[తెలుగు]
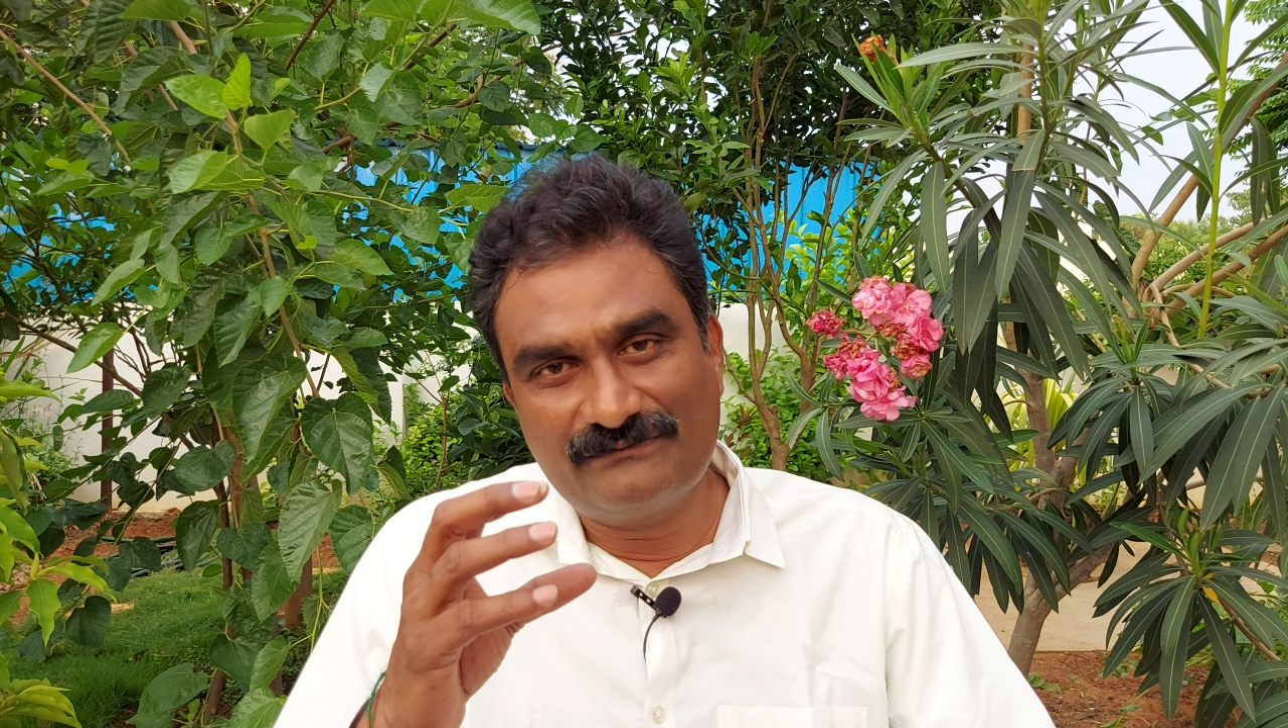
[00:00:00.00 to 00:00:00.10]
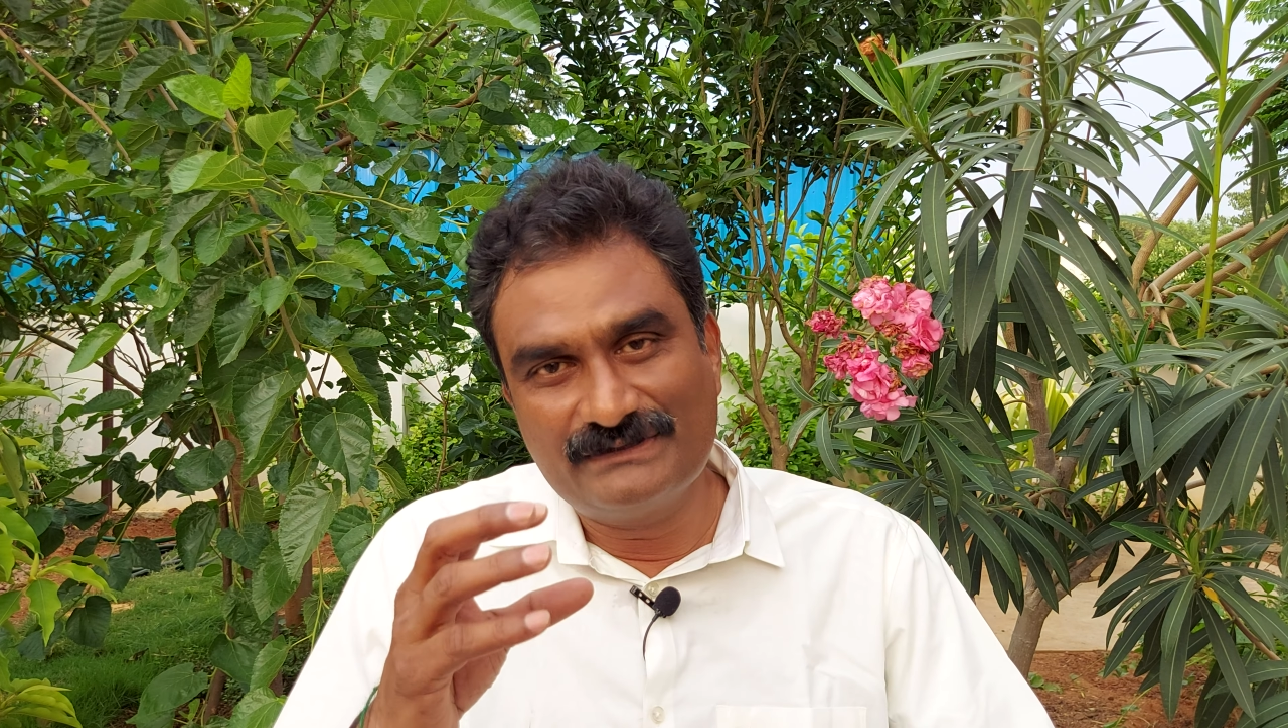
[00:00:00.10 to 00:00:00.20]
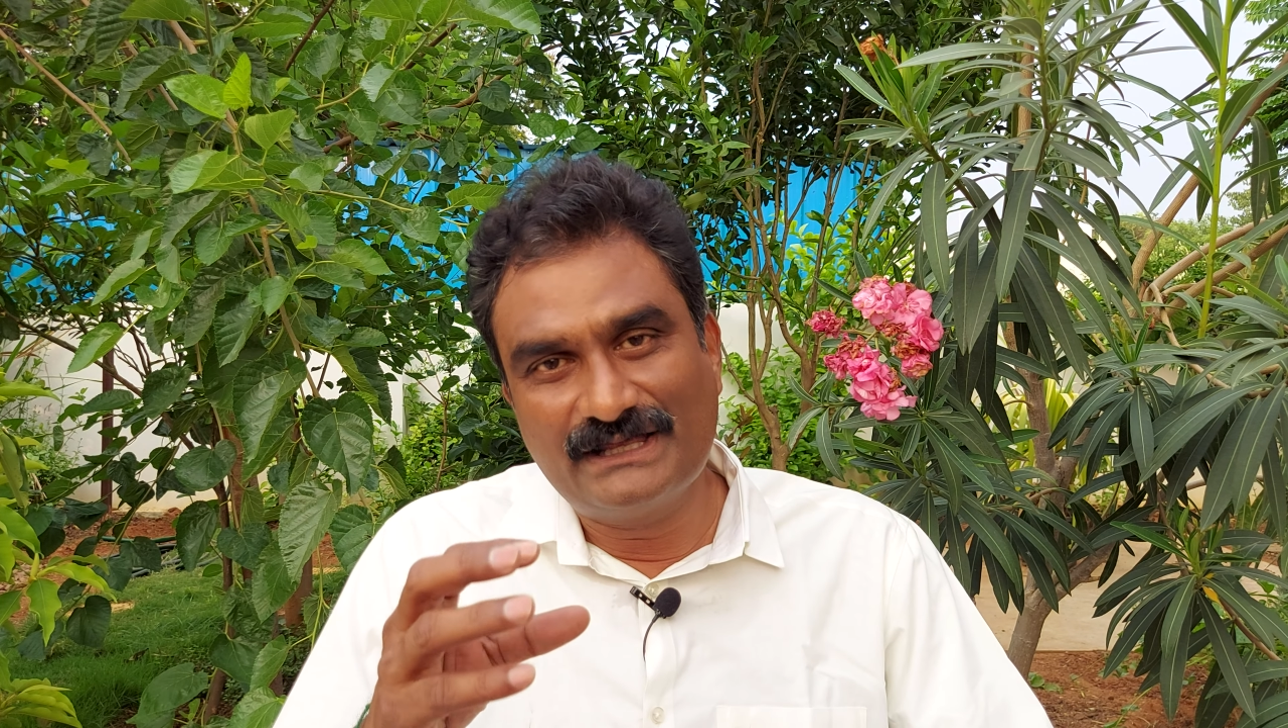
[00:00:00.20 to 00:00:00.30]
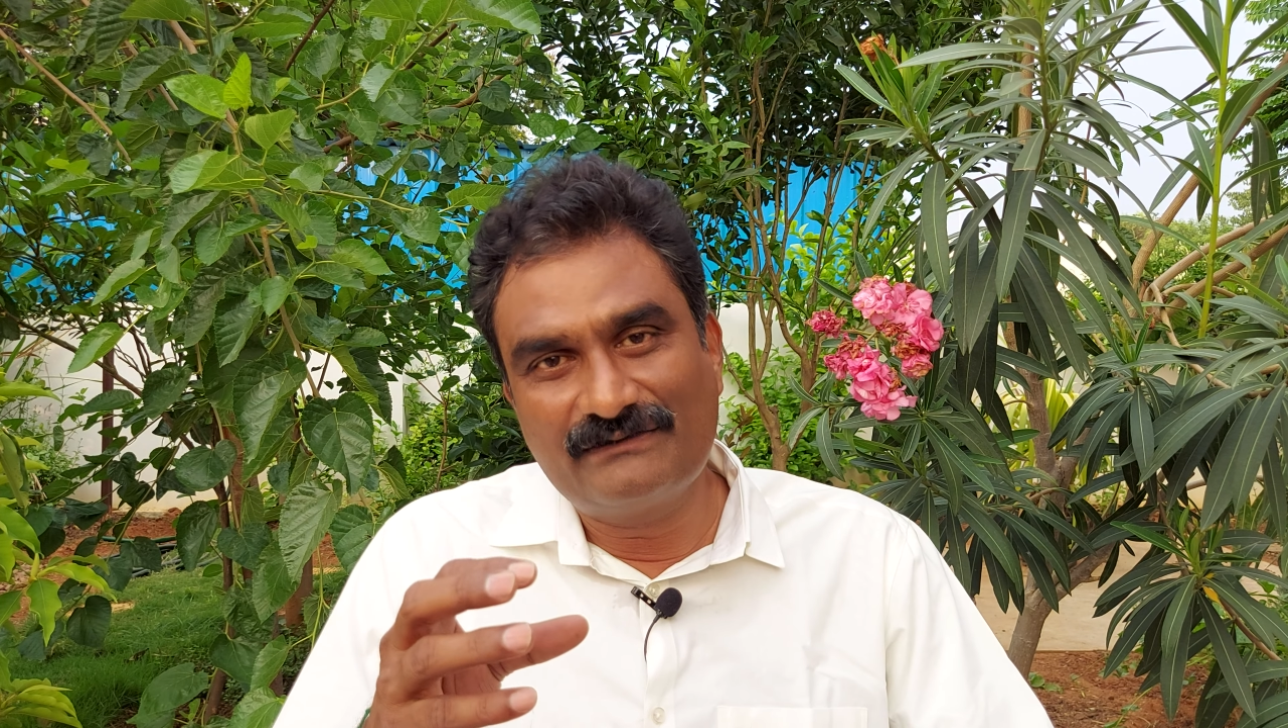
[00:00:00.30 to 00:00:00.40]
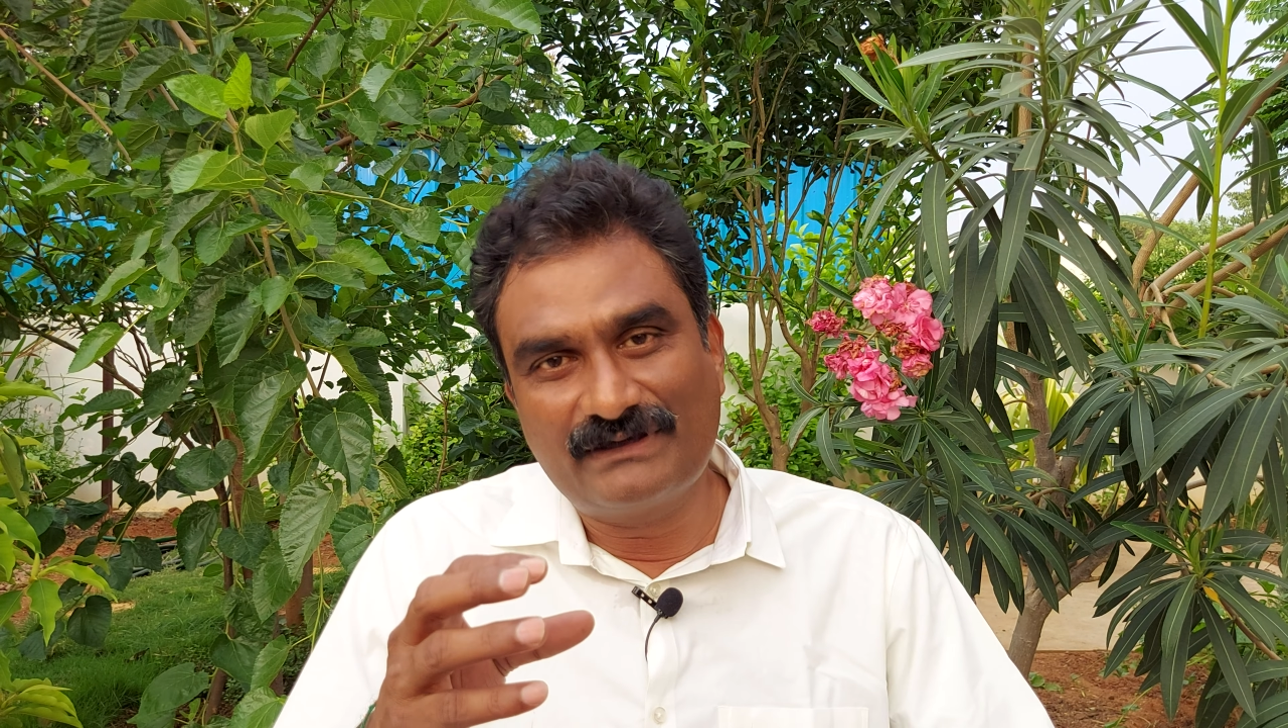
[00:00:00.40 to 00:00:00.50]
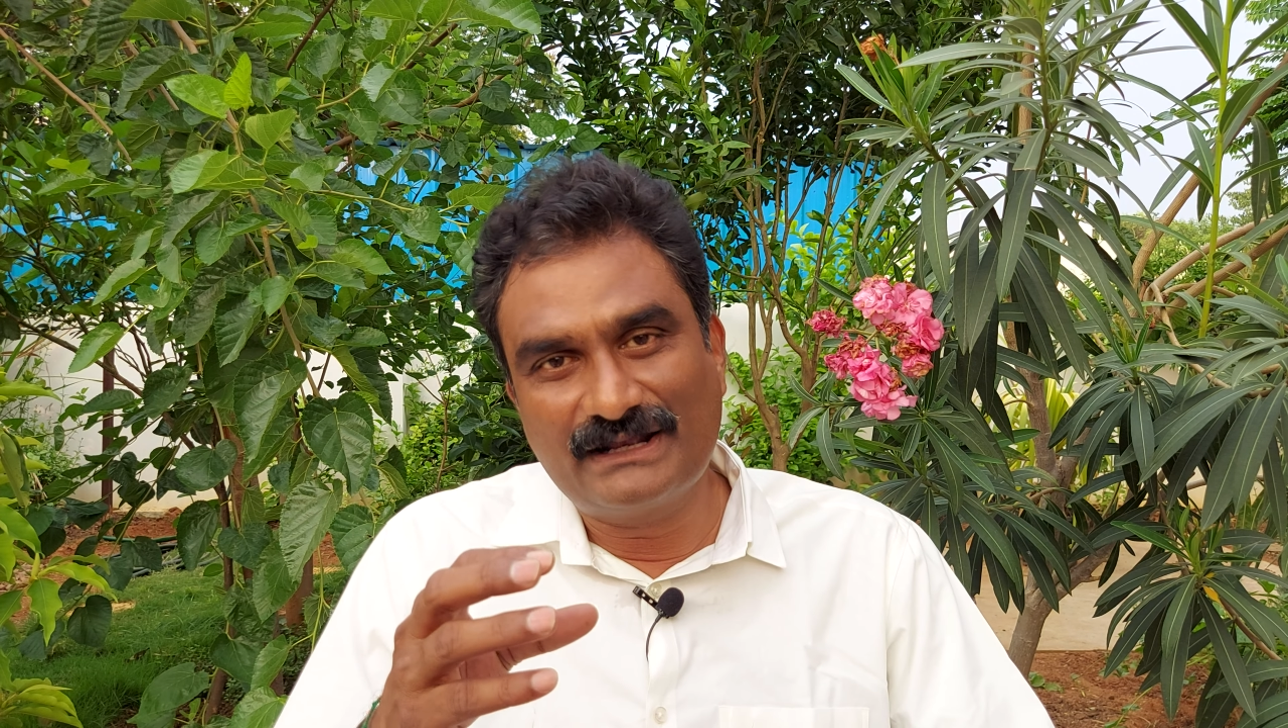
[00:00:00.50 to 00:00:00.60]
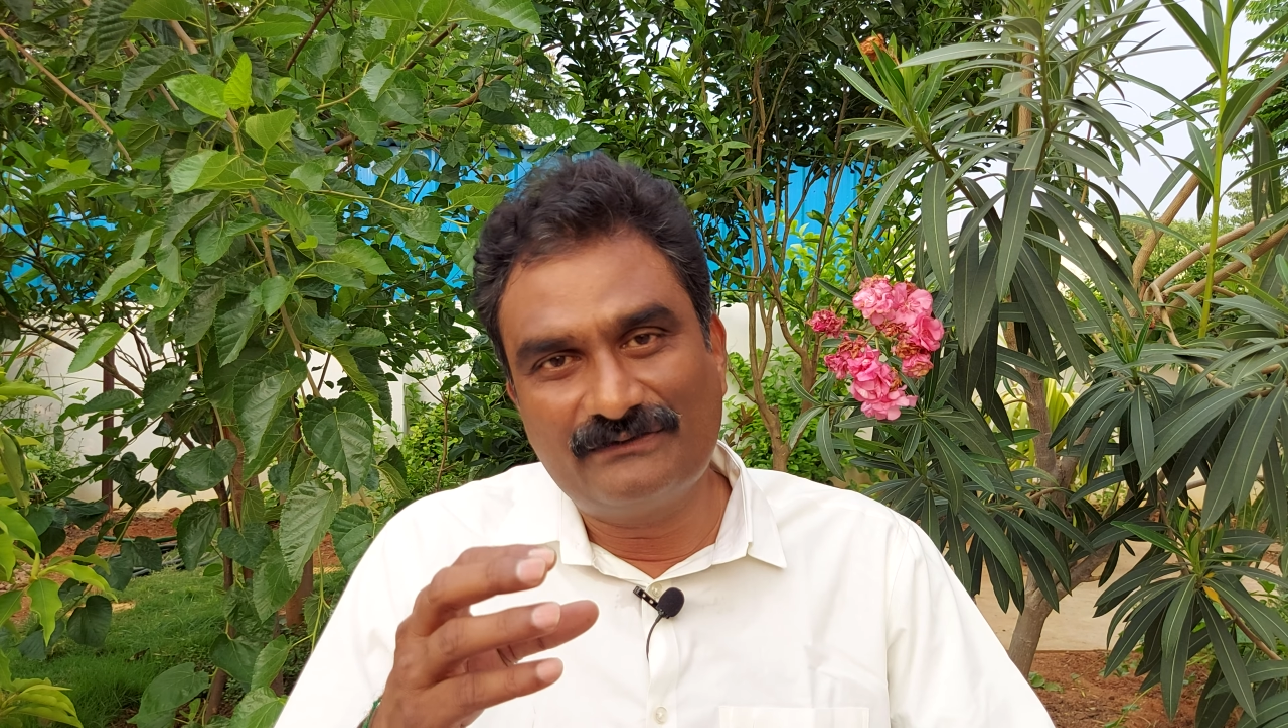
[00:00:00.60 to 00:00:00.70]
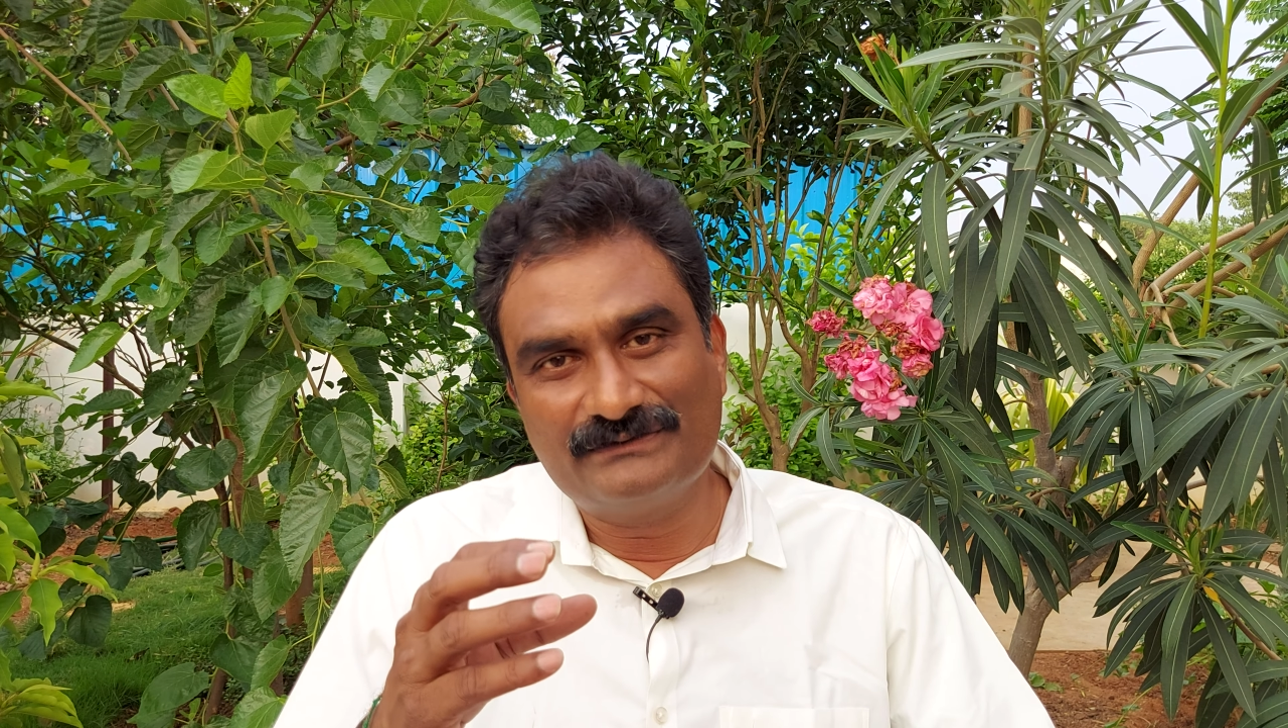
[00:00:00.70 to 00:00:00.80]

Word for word: విధానం ఎలా